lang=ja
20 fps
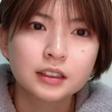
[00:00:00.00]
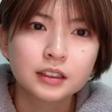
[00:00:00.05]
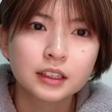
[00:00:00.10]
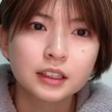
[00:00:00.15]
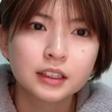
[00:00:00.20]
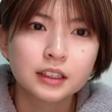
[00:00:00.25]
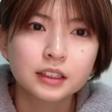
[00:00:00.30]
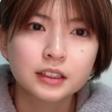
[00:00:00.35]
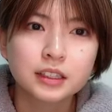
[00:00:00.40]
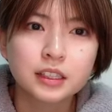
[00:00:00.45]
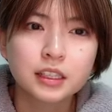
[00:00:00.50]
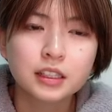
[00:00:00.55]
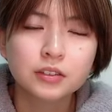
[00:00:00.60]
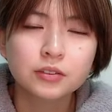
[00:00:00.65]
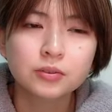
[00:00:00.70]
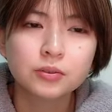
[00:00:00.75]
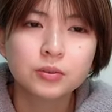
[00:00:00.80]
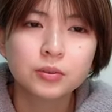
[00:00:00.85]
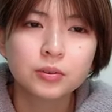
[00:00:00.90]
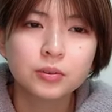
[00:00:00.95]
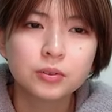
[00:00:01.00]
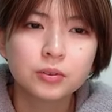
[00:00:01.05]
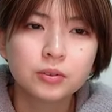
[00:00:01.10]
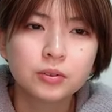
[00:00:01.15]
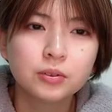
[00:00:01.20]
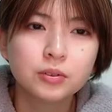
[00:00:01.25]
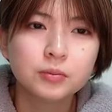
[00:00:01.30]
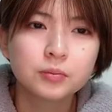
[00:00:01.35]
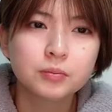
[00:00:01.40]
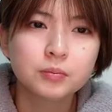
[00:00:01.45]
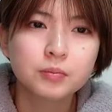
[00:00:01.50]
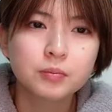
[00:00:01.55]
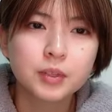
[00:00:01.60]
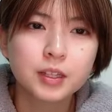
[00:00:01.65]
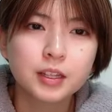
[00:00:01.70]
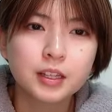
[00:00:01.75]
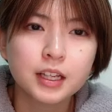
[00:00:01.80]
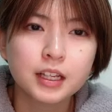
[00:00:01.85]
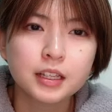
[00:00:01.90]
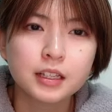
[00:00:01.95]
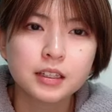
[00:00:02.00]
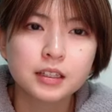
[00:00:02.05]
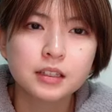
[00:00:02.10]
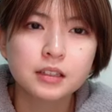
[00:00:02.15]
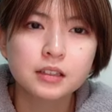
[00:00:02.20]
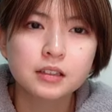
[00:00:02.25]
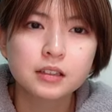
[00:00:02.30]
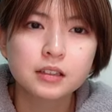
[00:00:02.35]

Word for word: なんかちゃんとこうみんなに